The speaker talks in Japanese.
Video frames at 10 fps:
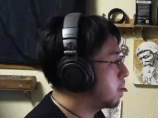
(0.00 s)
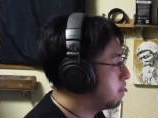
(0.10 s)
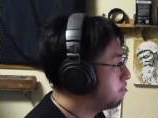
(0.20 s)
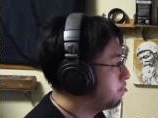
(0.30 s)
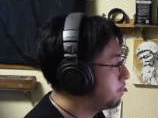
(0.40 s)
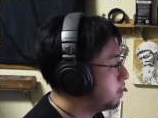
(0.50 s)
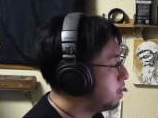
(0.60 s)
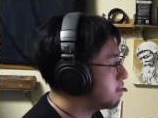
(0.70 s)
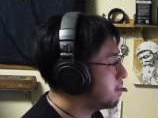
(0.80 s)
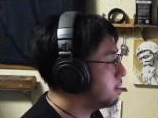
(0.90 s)
で、最後
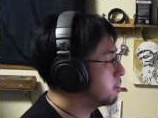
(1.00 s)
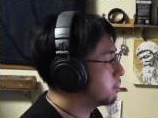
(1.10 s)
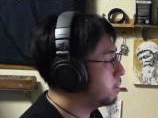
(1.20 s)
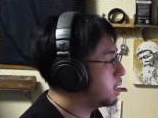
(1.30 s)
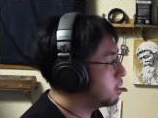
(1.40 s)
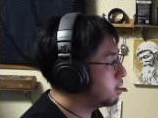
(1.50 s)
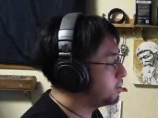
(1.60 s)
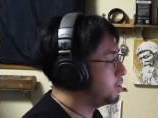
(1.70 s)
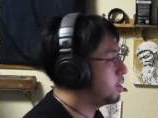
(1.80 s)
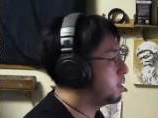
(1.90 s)
のファイナル試合が、